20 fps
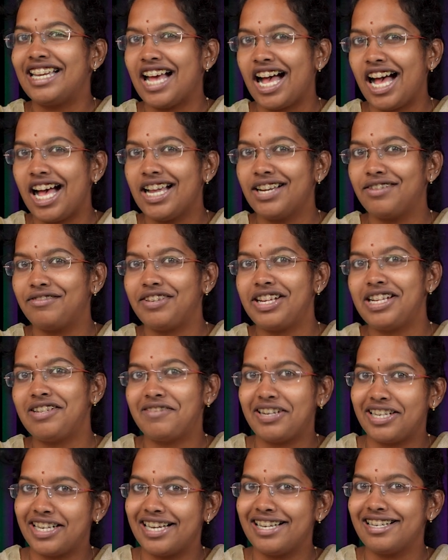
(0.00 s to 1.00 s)
நான்
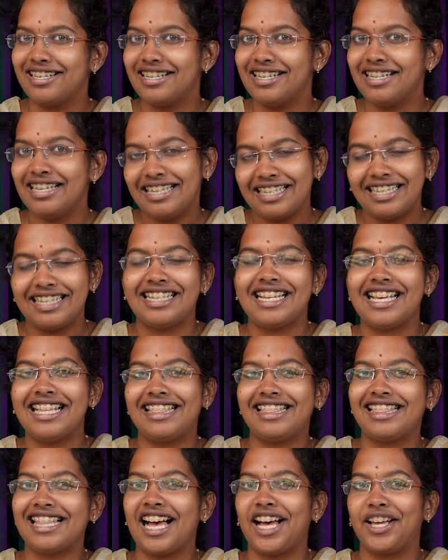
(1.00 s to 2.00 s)
வீழ்வேன் என்று
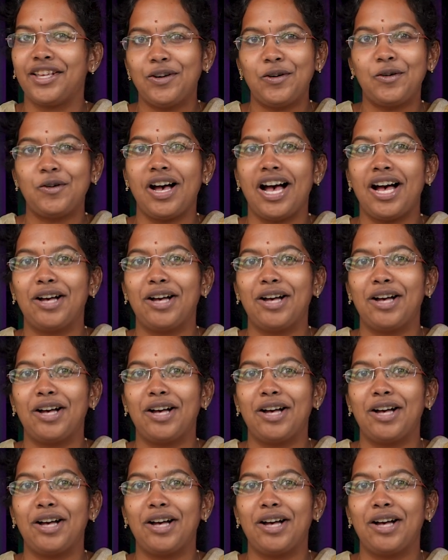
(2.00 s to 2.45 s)
நினைத்தாயோ